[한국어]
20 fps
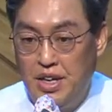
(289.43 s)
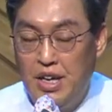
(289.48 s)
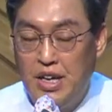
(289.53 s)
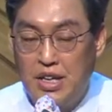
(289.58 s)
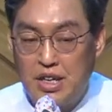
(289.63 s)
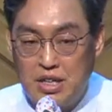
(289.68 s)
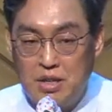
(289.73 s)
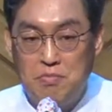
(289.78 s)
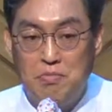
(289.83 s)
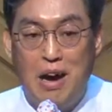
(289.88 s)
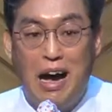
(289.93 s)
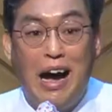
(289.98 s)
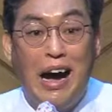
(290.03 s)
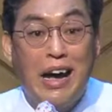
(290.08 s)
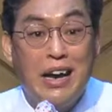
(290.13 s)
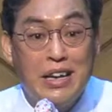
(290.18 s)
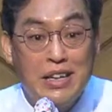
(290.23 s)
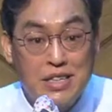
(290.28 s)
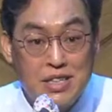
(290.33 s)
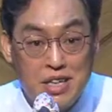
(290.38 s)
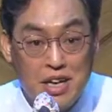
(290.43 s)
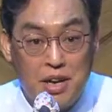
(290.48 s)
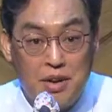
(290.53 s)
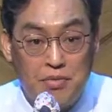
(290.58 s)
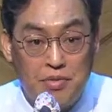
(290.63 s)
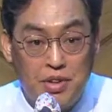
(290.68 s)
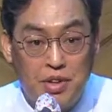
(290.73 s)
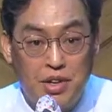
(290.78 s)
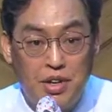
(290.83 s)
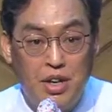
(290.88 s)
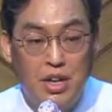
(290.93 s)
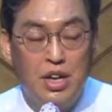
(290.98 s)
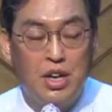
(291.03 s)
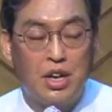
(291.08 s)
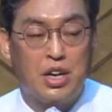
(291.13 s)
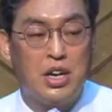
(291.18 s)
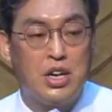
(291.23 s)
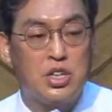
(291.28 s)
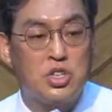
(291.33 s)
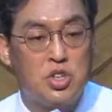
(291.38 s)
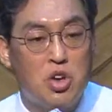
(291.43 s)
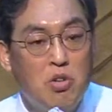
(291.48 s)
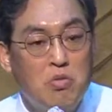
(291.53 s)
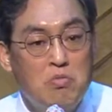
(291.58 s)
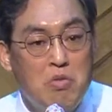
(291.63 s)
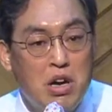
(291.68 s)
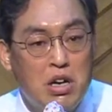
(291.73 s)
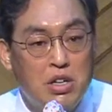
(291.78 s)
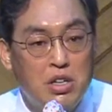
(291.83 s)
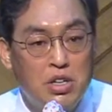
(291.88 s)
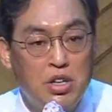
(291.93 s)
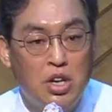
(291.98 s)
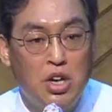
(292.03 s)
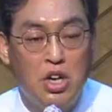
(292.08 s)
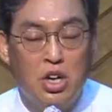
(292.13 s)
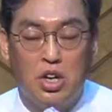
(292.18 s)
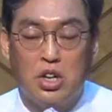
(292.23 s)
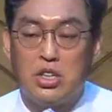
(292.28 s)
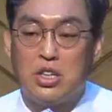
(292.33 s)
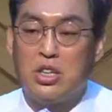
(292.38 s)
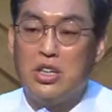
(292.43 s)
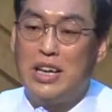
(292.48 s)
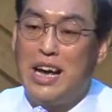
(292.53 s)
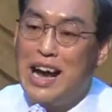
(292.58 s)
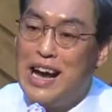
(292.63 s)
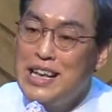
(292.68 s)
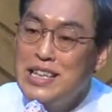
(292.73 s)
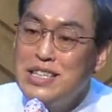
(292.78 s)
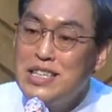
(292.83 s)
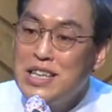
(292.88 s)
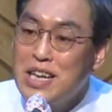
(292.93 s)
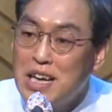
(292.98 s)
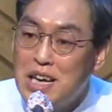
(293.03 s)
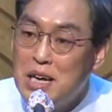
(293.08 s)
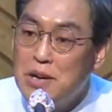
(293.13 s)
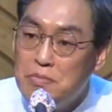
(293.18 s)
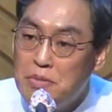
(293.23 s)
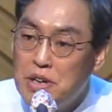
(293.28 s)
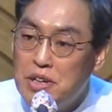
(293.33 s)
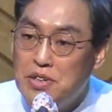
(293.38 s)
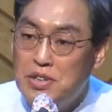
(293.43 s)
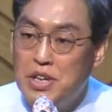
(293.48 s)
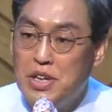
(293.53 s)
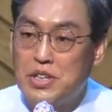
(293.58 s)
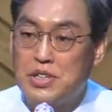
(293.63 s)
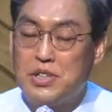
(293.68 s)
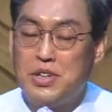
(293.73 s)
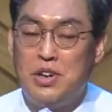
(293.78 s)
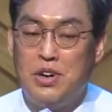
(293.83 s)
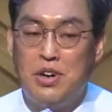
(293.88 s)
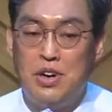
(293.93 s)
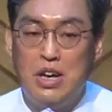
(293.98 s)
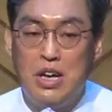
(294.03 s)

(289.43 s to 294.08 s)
그 많은 사람들. 그러니까 성막은 어떤 한 사람에 의해서